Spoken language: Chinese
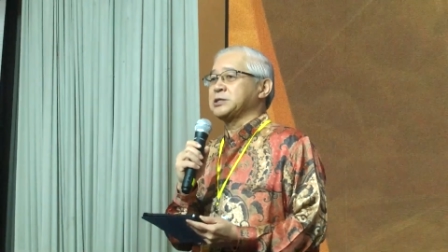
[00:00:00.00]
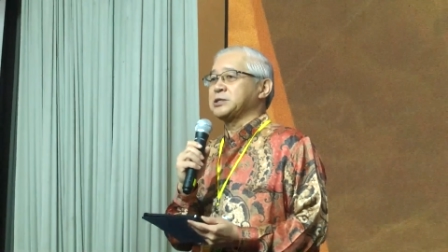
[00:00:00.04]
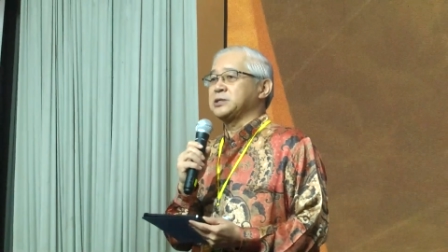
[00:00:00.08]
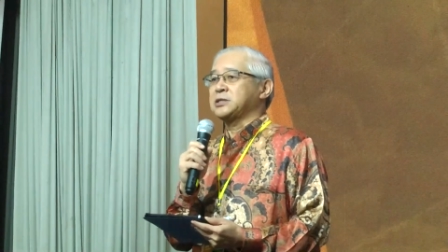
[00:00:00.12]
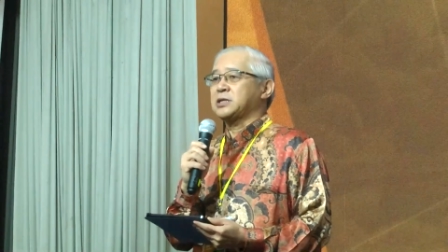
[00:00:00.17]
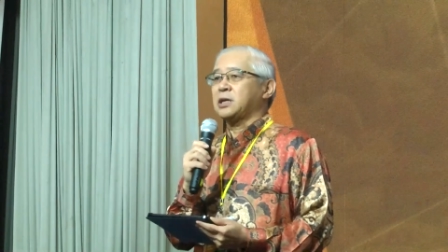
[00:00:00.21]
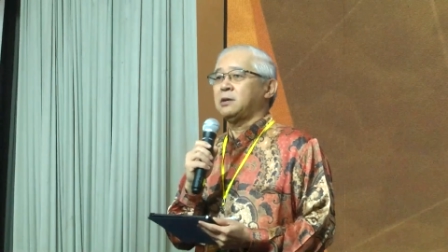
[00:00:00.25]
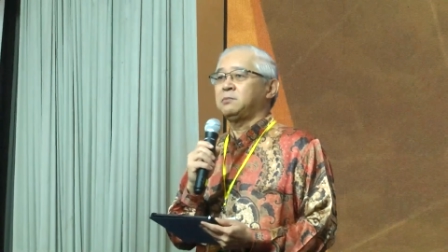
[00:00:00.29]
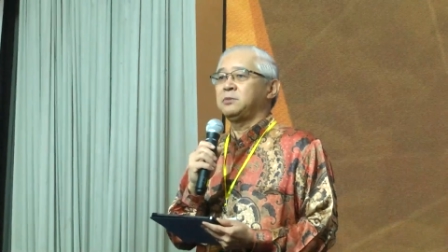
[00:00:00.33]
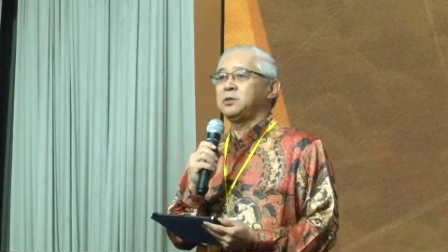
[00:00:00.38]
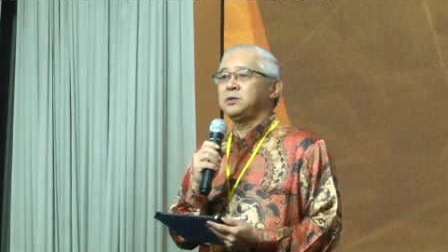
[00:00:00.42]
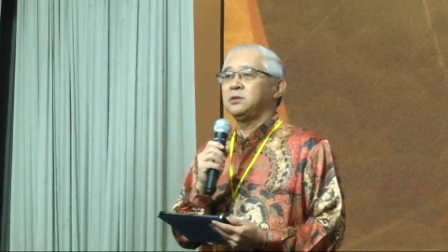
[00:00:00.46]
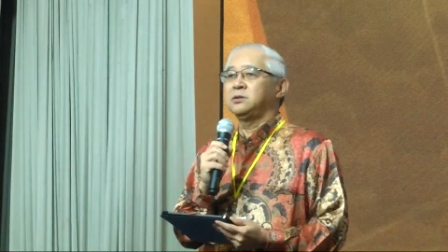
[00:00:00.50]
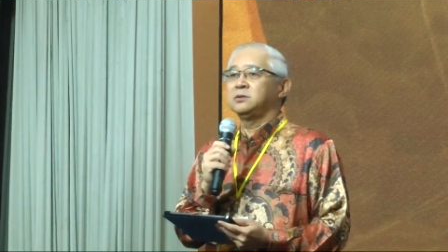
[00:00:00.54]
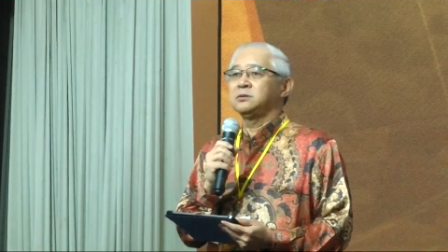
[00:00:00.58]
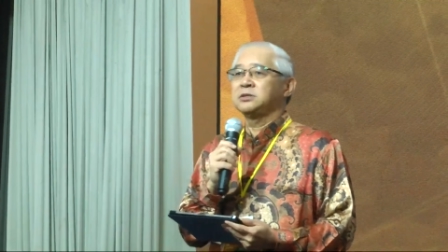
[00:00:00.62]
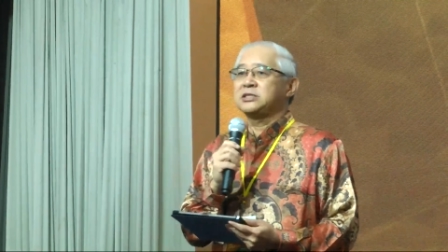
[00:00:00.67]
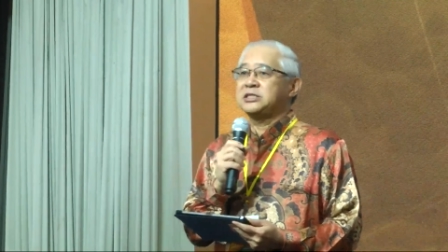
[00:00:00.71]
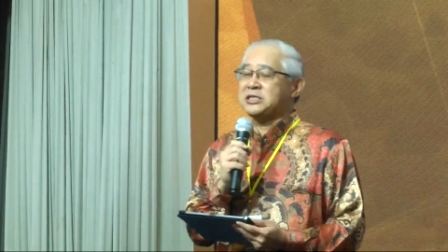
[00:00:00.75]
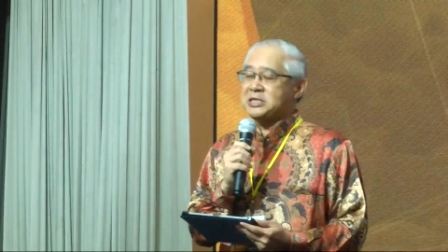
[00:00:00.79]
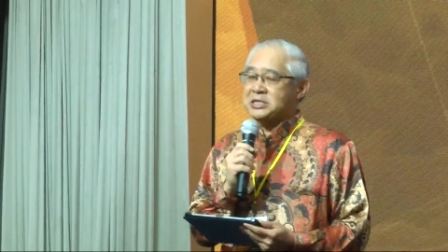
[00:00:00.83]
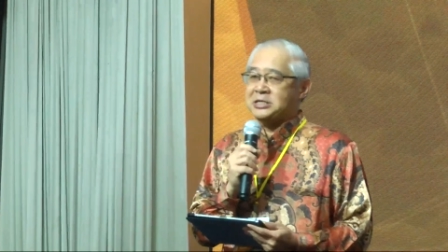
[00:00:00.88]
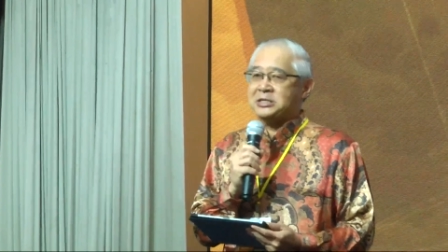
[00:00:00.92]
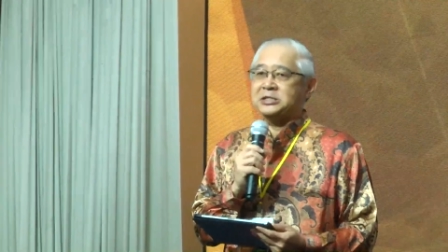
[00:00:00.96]
他们用
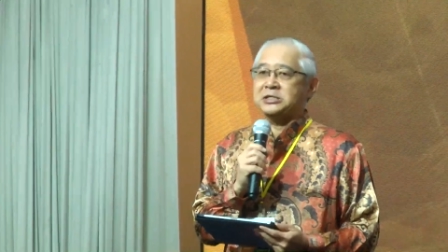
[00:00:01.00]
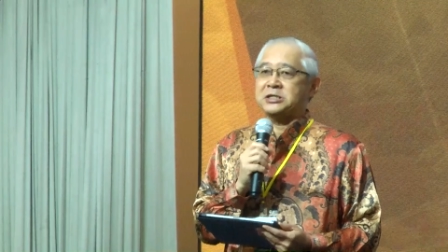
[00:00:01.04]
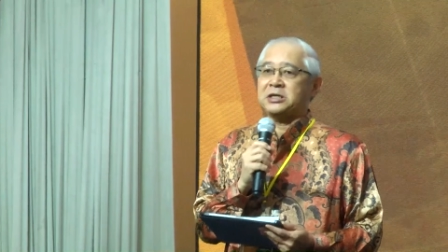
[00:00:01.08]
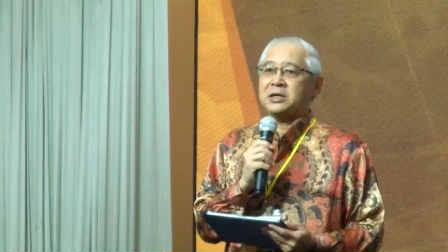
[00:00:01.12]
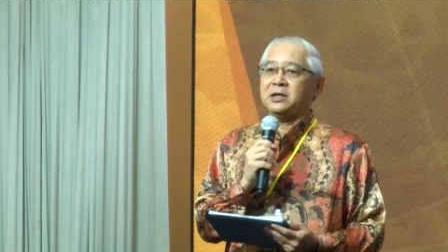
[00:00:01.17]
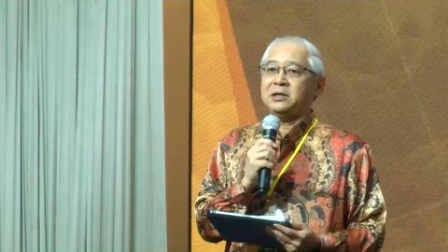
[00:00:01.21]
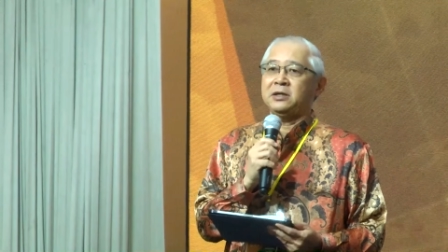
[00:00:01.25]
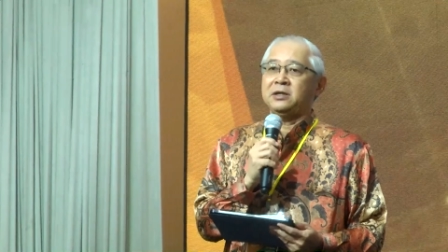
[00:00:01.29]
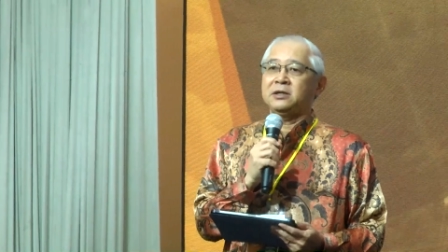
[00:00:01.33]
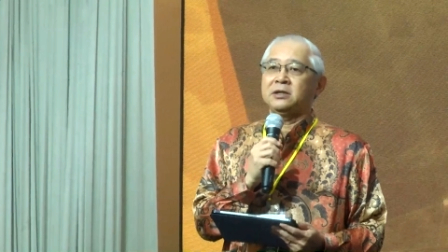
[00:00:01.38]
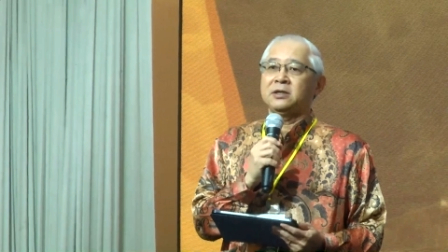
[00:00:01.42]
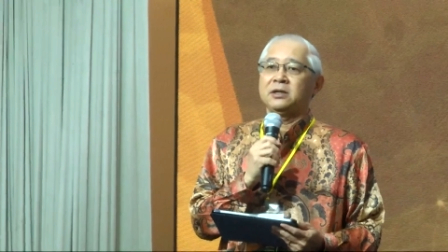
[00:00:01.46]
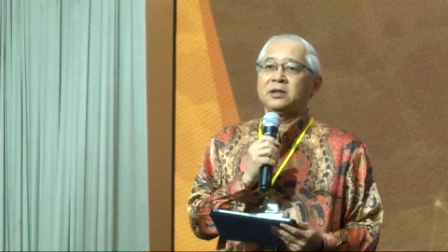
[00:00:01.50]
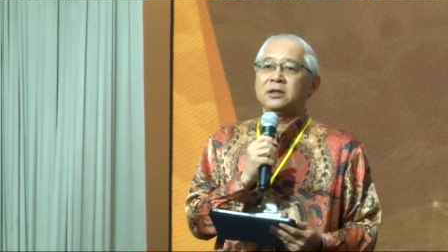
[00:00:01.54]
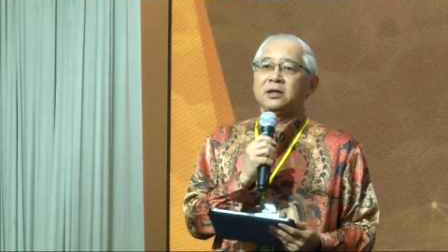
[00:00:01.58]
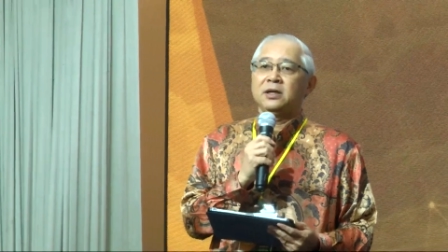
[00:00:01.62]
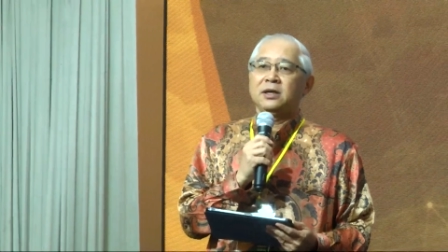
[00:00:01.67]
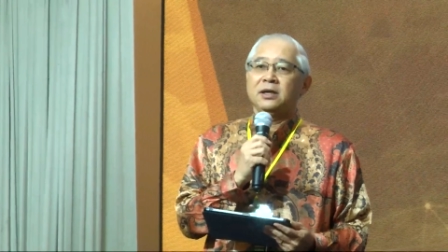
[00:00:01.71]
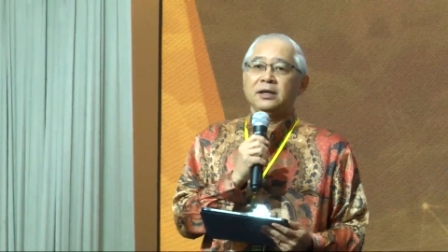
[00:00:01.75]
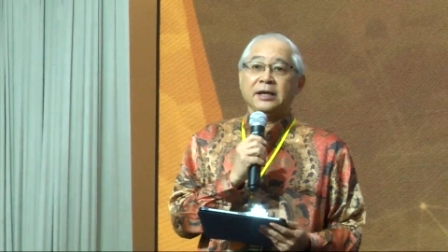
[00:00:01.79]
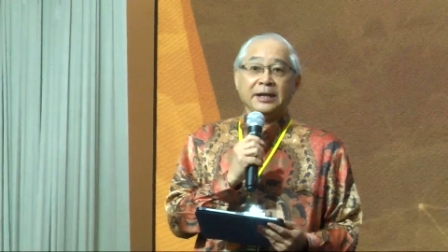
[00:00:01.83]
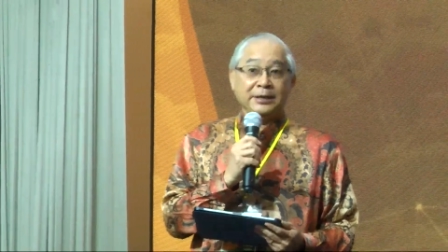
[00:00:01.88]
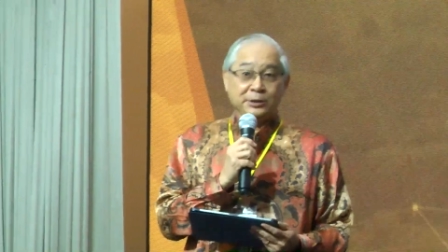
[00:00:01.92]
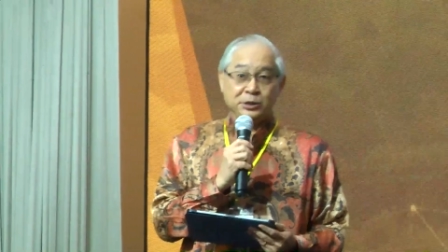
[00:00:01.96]
金钱
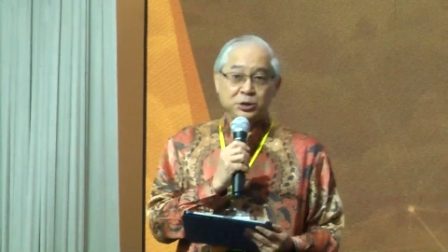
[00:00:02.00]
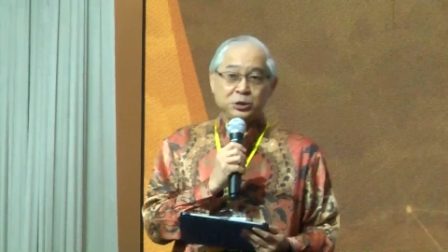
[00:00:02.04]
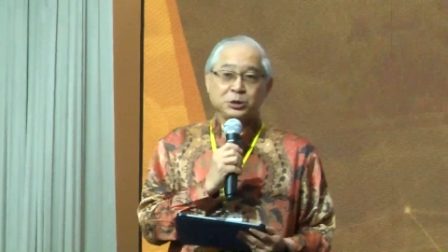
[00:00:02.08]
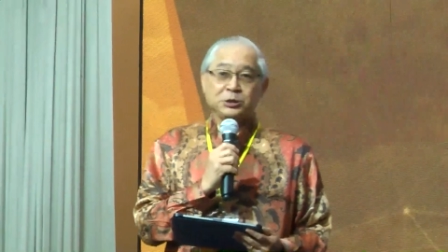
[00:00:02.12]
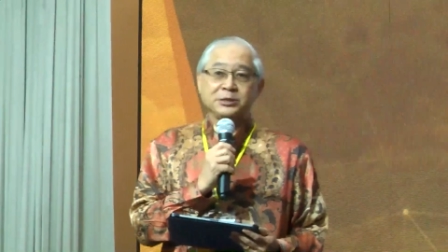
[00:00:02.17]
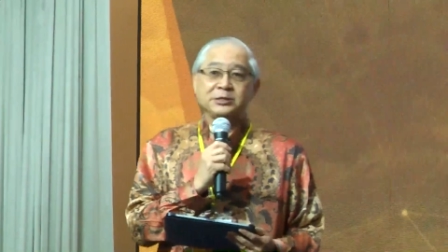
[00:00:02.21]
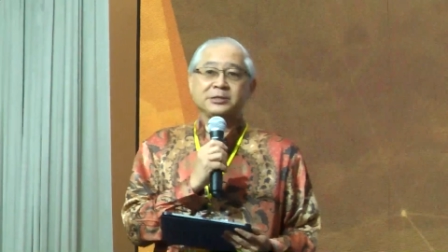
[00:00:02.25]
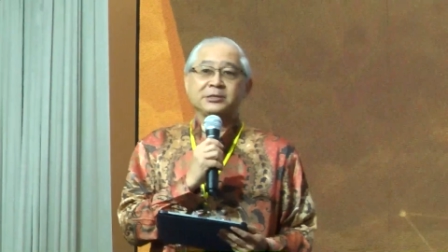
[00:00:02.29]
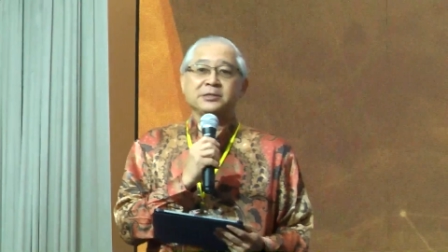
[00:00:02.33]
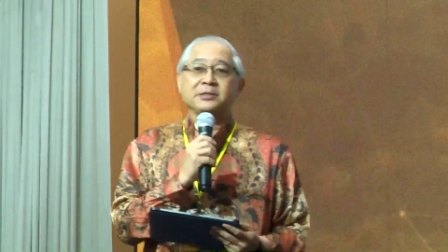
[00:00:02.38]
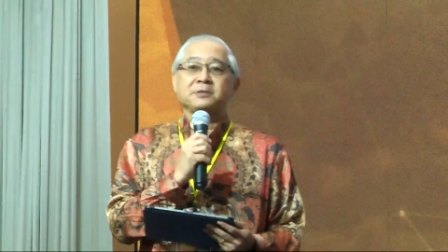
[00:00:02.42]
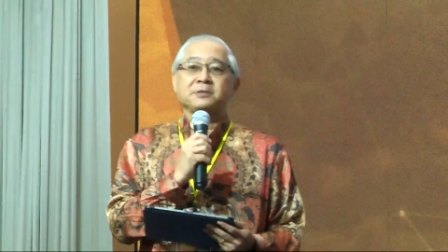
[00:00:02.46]
来支持。